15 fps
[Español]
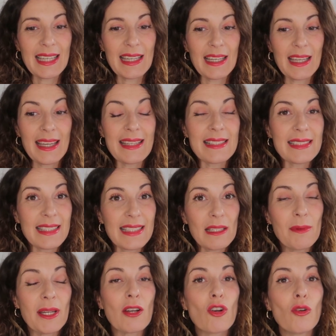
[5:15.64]
Eh,
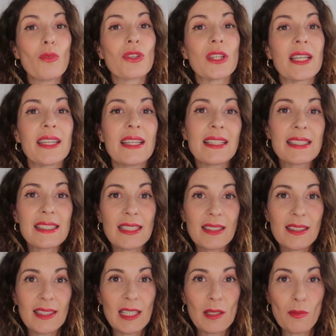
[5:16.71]
escribe cómo te quieres
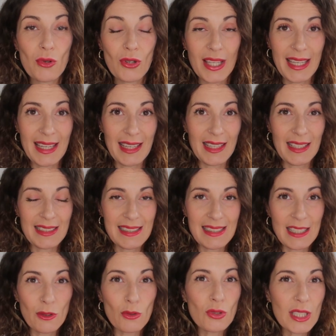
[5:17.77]
sentir porque
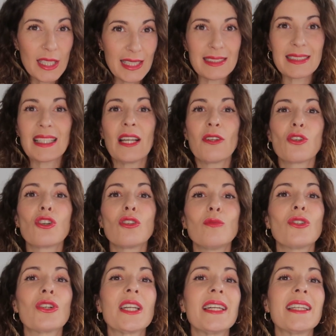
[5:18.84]
si tú tienes
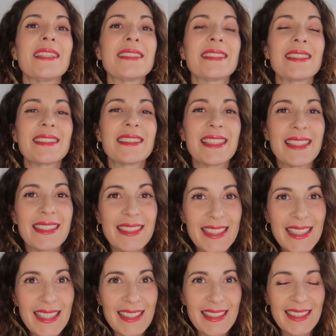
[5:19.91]
claro cómo quieres
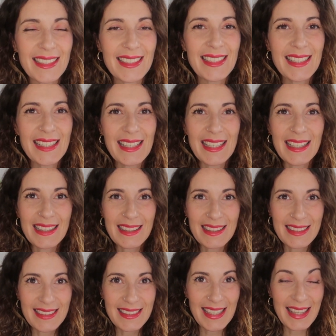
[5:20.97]
sentirte,
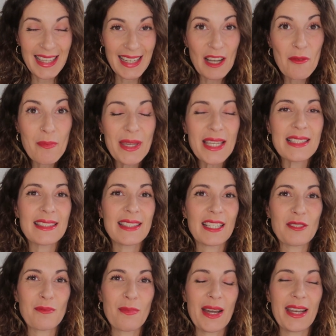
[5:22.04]
te dará
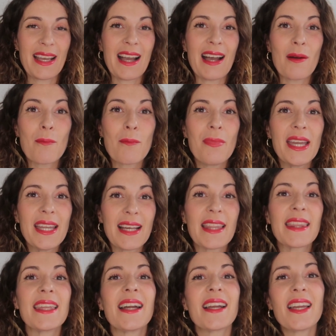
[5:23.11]
pistas para
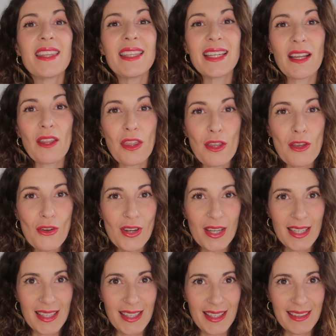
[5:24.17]
ver hacia qué
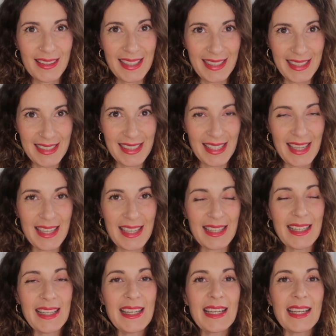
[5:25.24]
dirección tienes
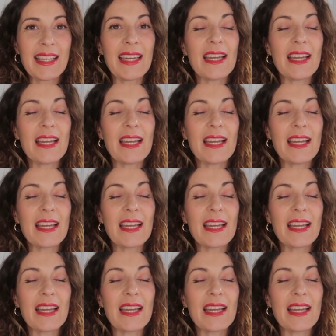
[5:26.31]
que ir